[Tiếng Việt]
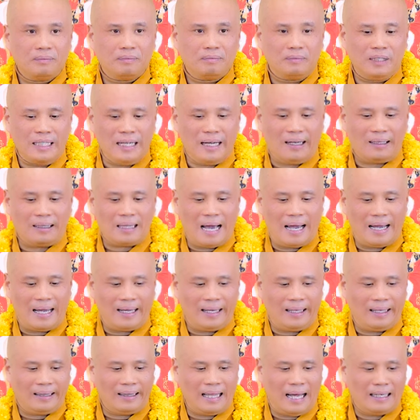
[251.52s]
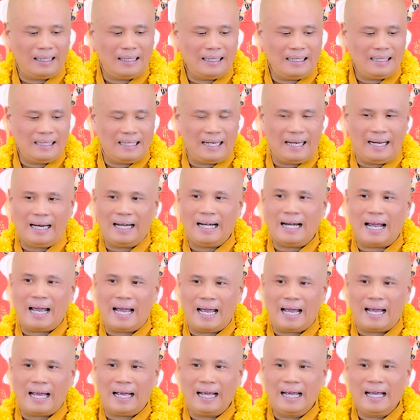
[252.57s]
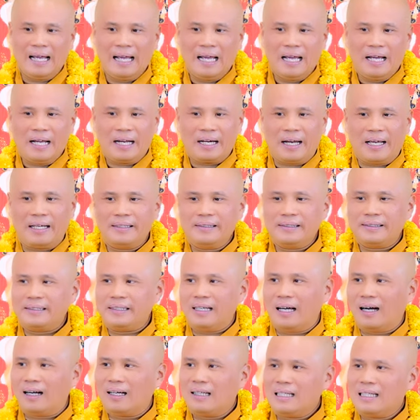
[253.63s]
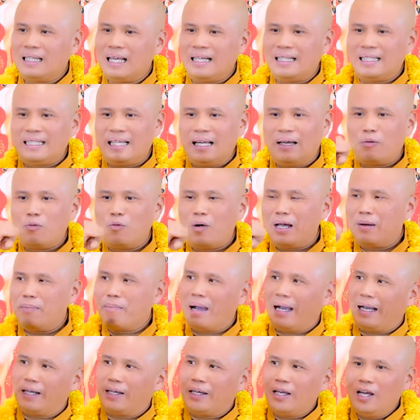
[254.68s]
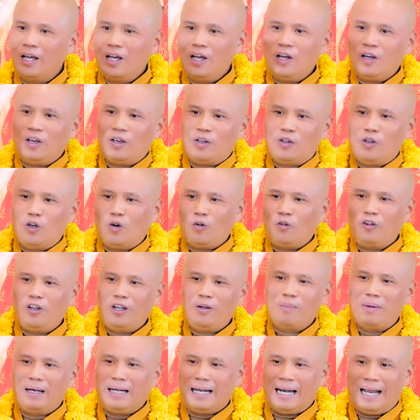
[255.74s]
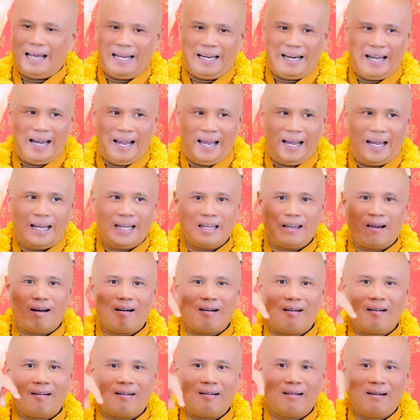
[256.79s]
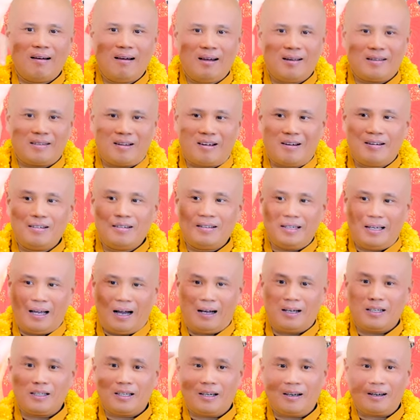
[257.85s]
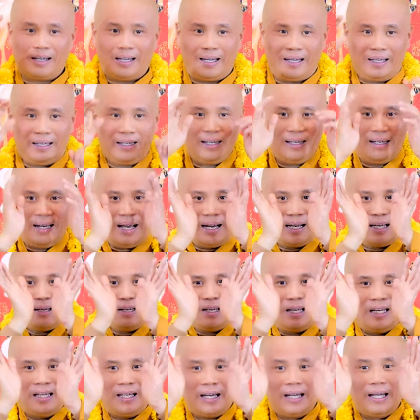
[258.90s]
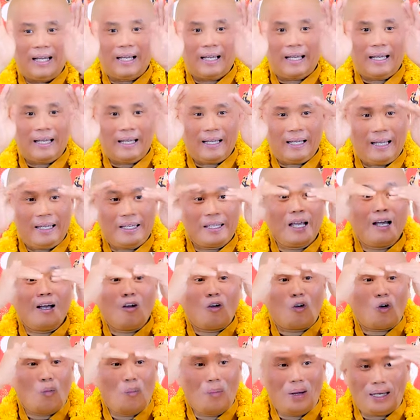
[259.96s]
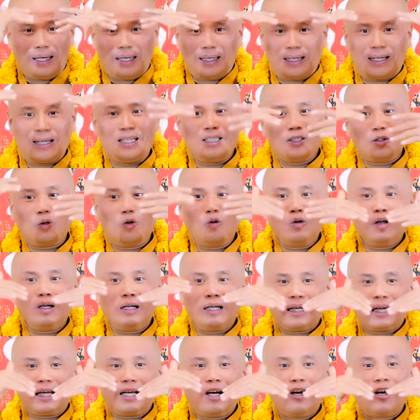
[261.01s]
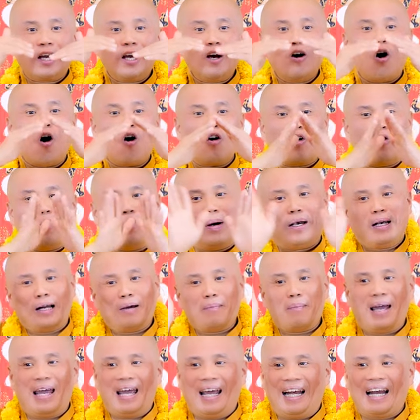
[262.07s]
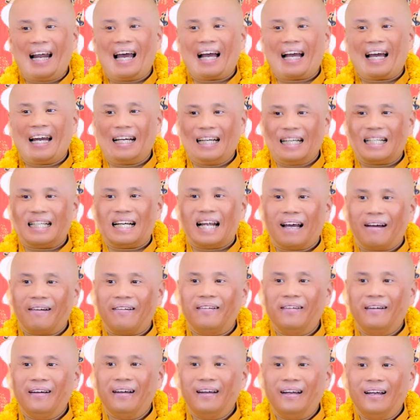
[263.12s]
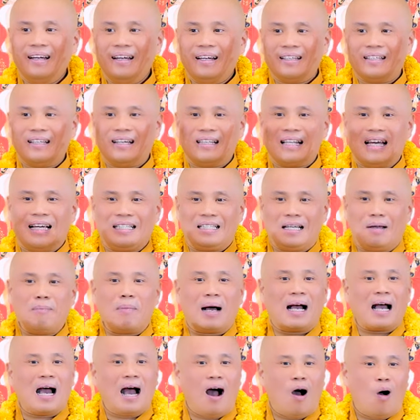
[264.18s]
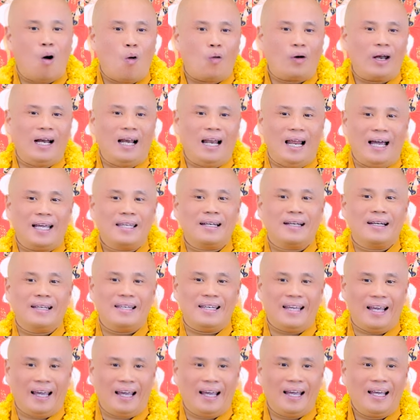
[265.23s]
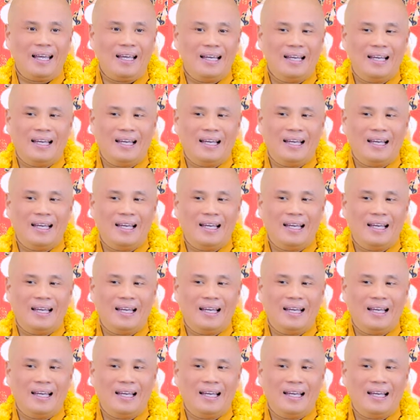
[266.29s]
Bây giờ thầy Tánh sẽ ra để hướng dẫn, thầy sẽ quay mặt vô phía bên này để cho cho hướng dẫn cho kỹ, để cái cái cái cái cái chân của mình khi xuống cái gót của mình đã bè ra cách làm sao. Bây giờ thầy sẽ mặc hậu để lễ cho nó dễ.